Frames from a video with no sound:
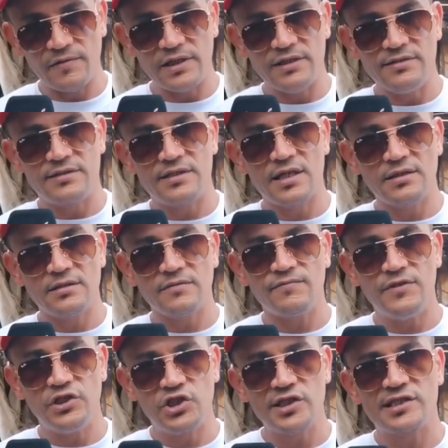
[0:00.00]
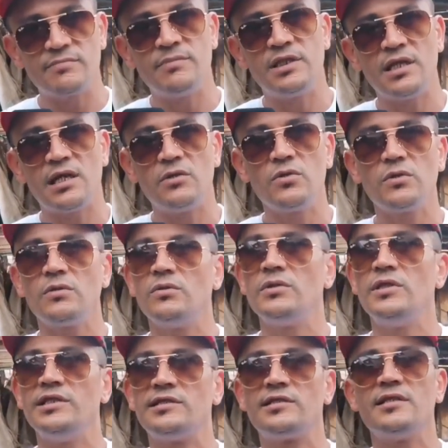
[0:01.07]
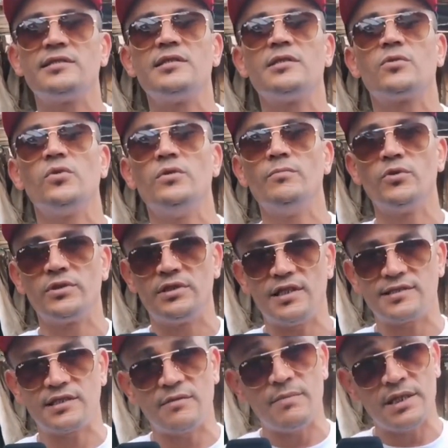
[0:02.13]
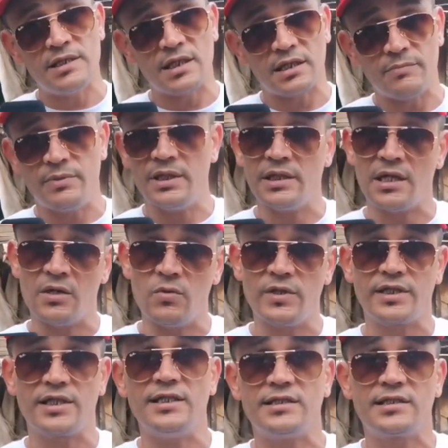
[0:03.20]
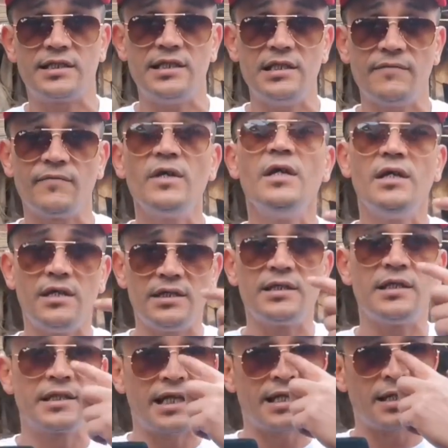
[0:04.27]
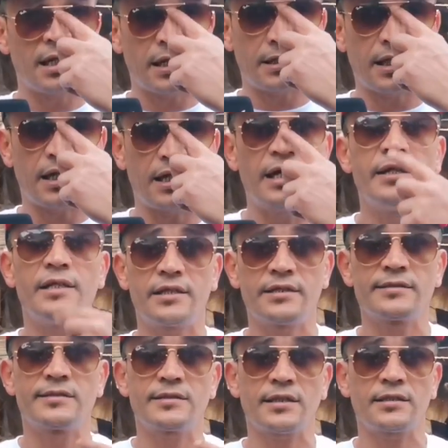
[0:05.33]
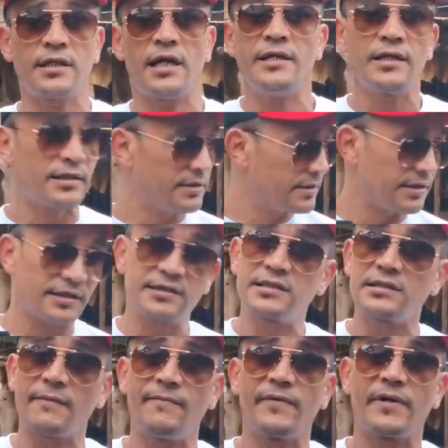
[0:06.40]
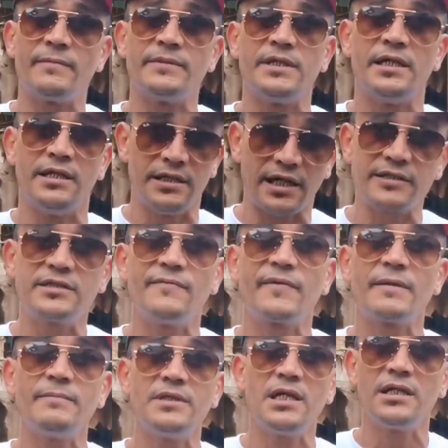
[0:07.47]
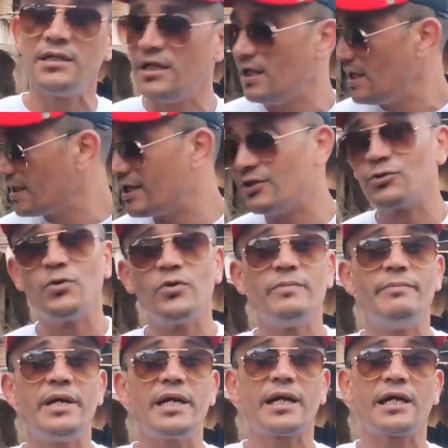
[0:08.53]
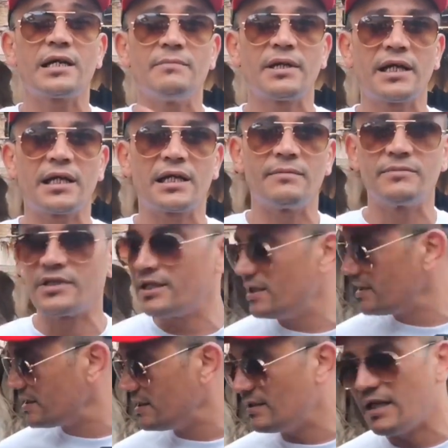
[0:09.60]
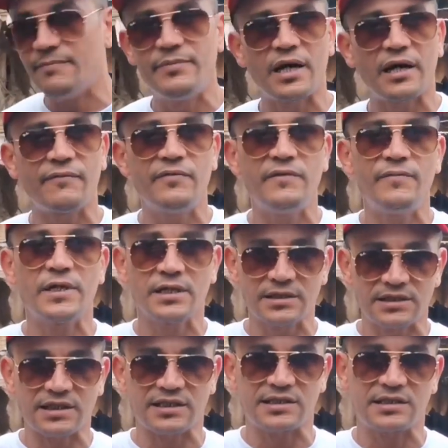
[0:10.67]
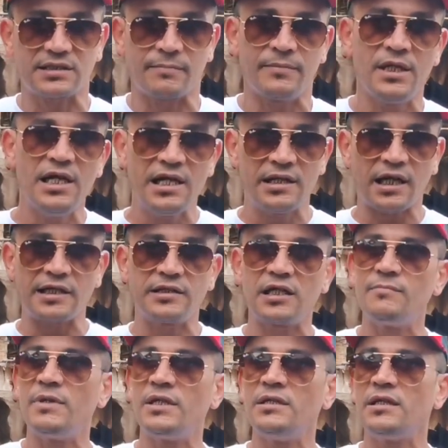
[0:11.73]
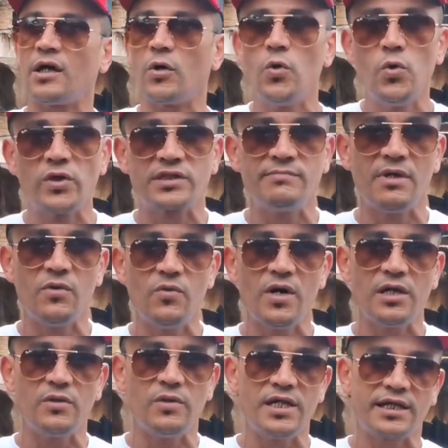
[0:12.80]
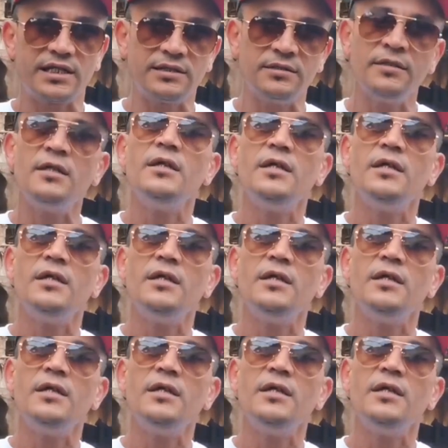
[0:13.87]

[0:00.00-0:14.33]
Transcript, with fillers: في الانسان في الجسم ديالو والانسان تيكون مده زمنيه كبيره هو كيتكيف اذا كاينه القطعه انا كنتقطع انا كنتعصب في رمضان انا عرفتي في رمضان كنكون باخر من غير رمضان إيه شي لعبه خفيفه كنتعصب نقدر ما نغوت ما والو ولكن